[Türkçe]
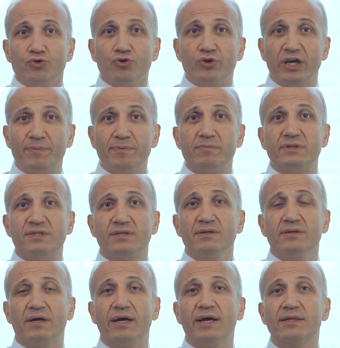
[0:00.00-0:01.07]
Çünkü hepimizin
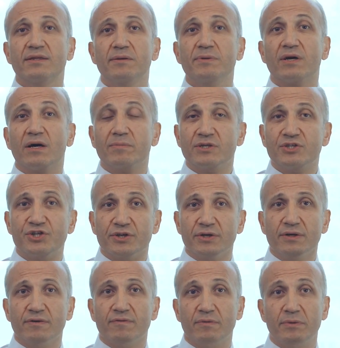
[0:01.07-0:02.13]
hayatta bir amacı
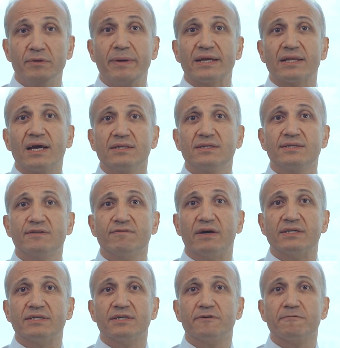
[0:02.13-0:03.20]
ve bir beklentisi
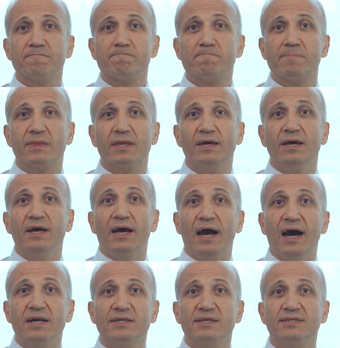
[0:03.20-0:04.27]
var.
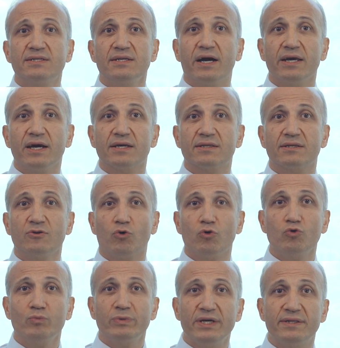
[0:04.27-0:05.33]
Herkesin hayatını
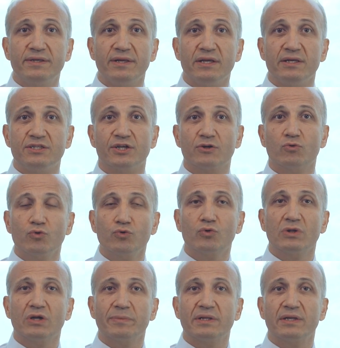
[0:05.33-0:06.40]
olumlu etkileyecek
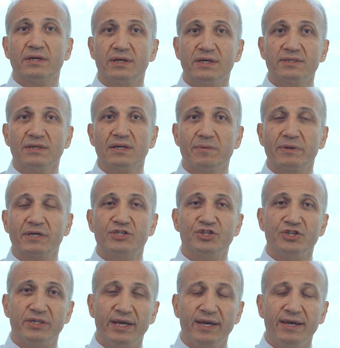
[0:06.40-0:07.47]
uygulamaları hazırlamak
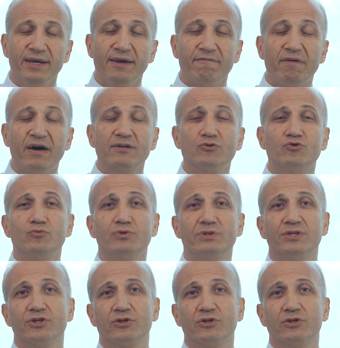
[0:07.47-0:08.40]
için de var gücümüzle